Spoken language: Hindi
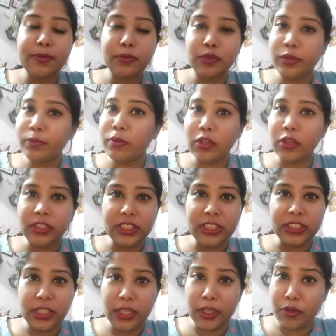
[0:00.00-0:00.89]
मुझे बहुत ही
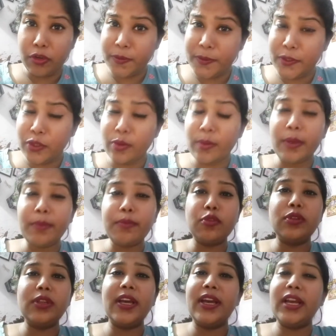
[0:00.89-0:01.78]
अच्छा लगा उसमें स्विमिंग
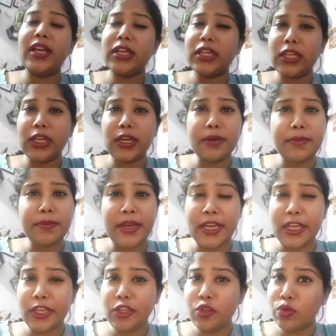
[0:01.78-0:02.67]
पूल है क्लब
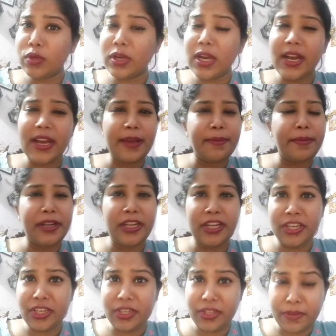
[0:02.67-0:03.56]
है योगा है
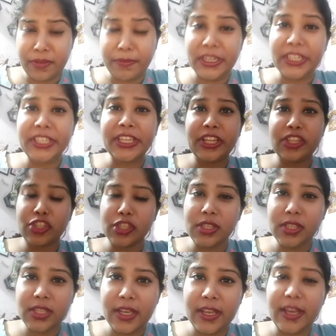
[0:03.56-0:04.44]

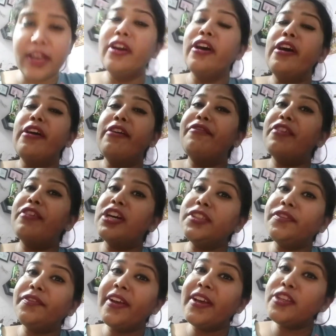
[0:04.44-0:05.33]
मेडिटेशन है
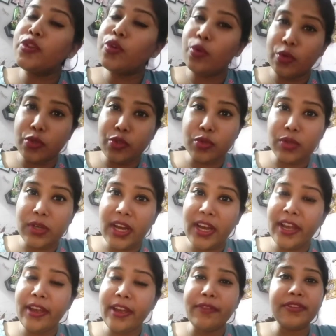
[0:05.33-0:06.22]
फर्स्ट फेज हो चुका
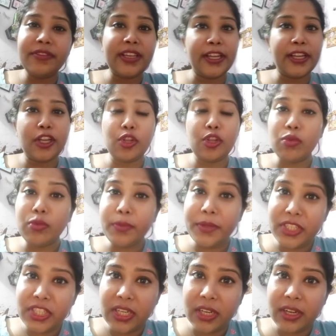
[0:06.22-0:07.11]
है सेकेंड टू
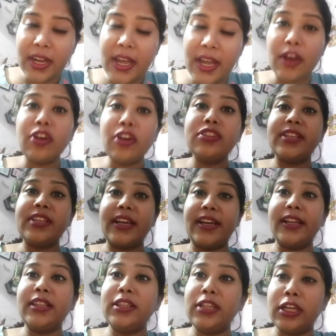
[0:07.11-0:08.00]
भी चल रहा है और
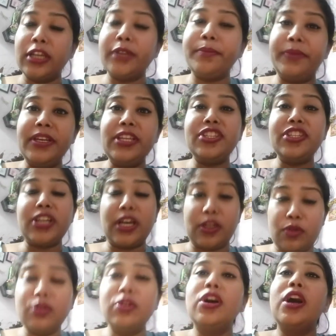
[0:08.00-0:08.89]
सेकेंड थर्ड भी
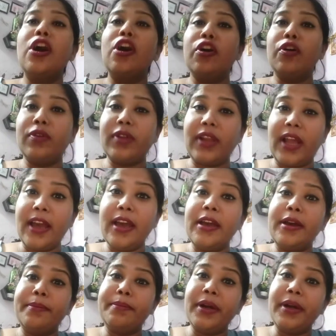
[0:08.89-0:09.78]
चालू हो रहा
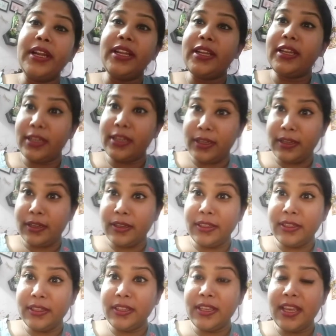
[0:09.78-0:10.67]
है बट
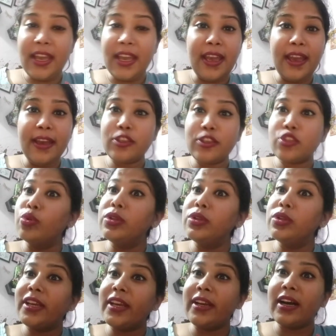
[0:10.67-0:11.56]
ये है
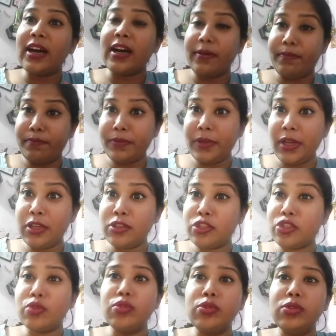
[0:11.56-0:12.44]
स्कूल की हाँ
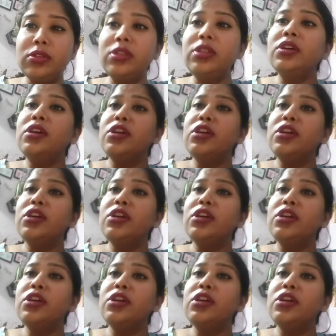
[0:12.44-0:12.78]
स्कूल